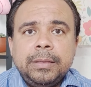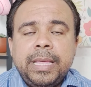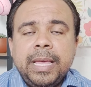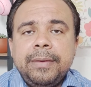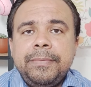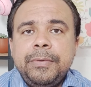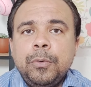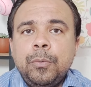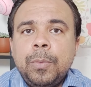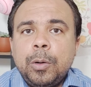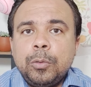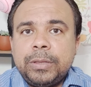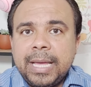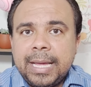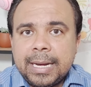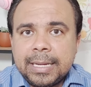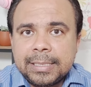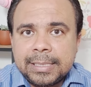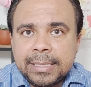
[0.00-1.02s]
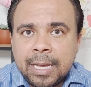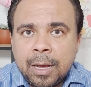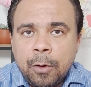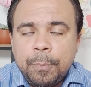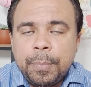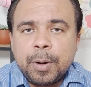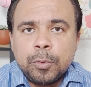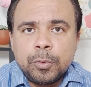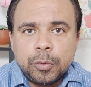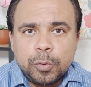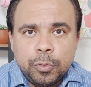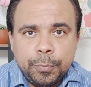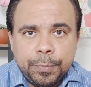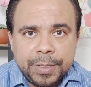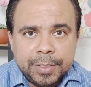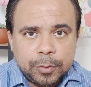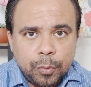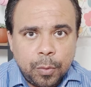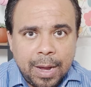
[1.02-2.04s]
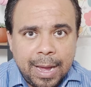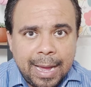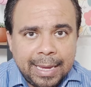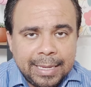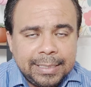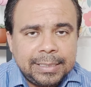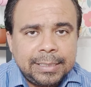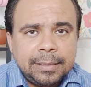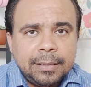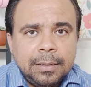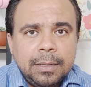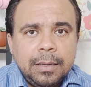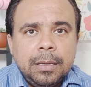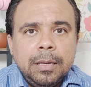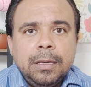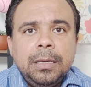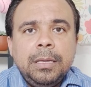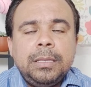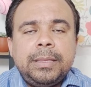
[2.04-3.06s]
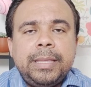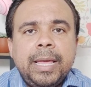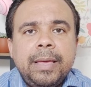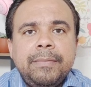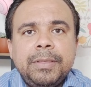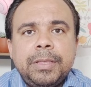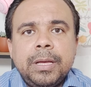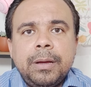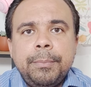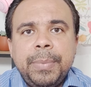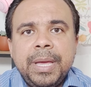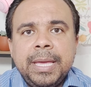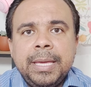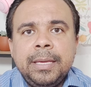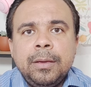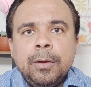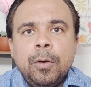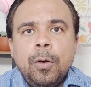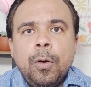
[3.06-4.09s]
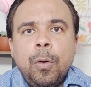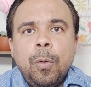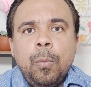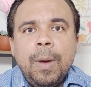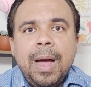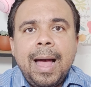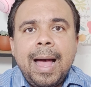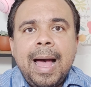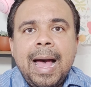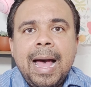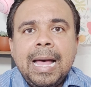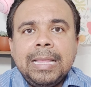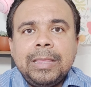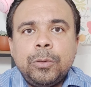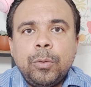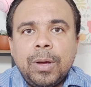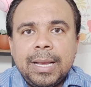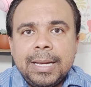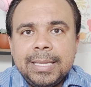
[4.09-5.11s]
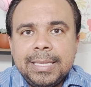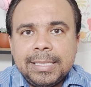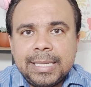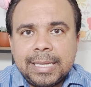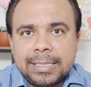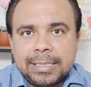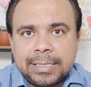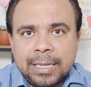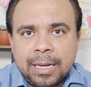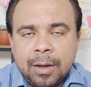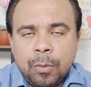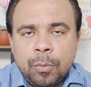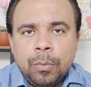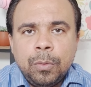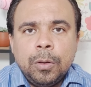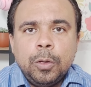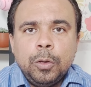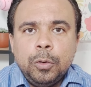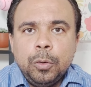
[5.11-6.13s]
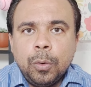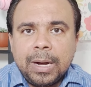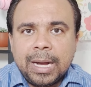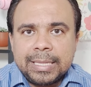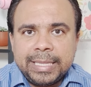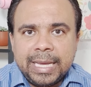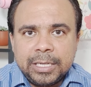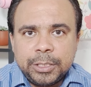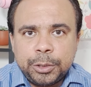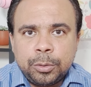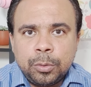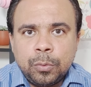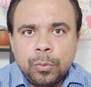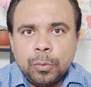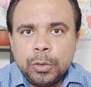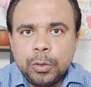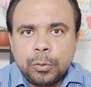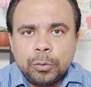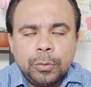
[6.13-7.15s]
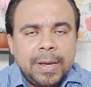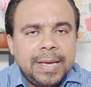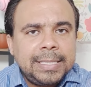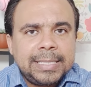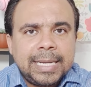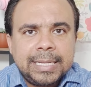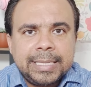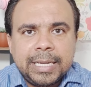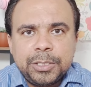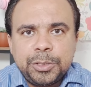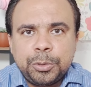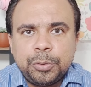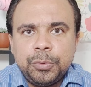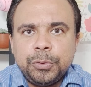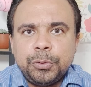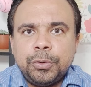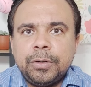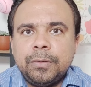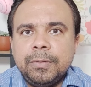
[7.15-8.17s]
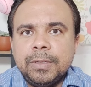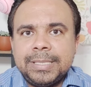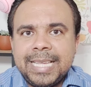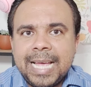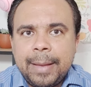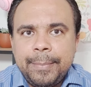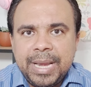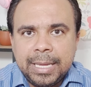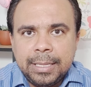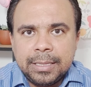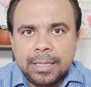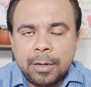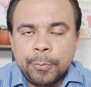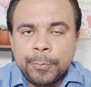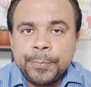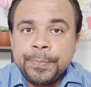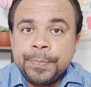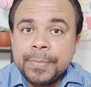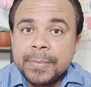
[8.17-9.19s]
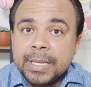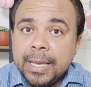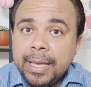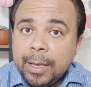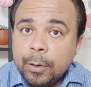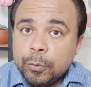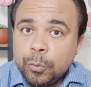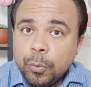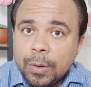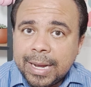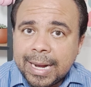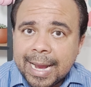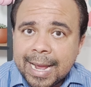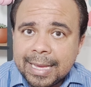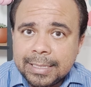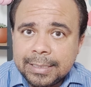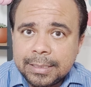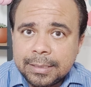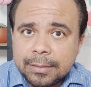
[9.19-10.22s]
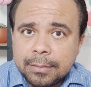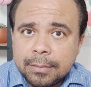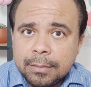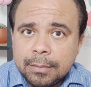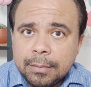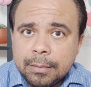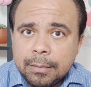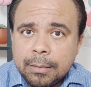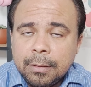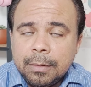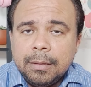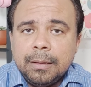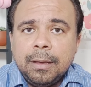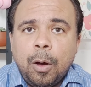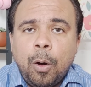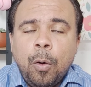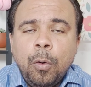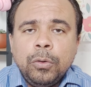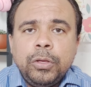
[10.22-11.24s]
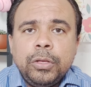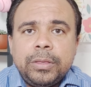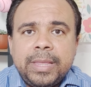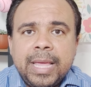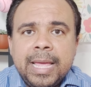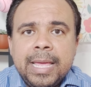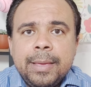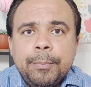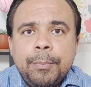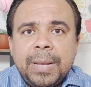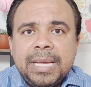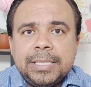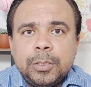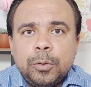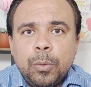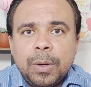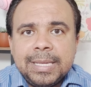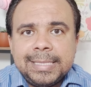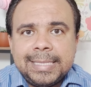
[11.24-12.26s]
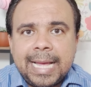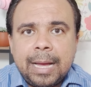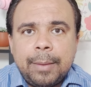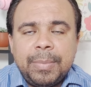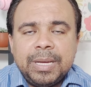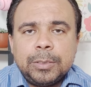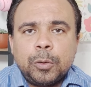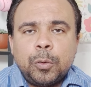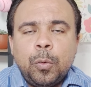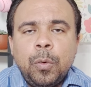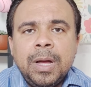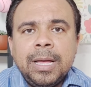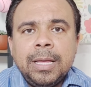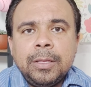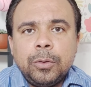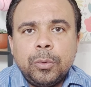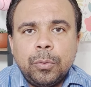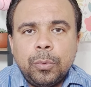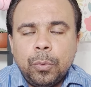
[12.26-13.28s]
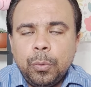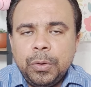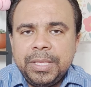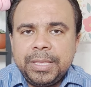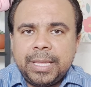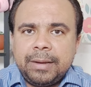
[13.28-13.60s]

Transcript: teve uma alteração para os unipessoais, e teve também uma atualização no cadastro único. Não é esse cadastro único que você abre aí, não. É o do CRAS, onde tem mais duas abas. Quando o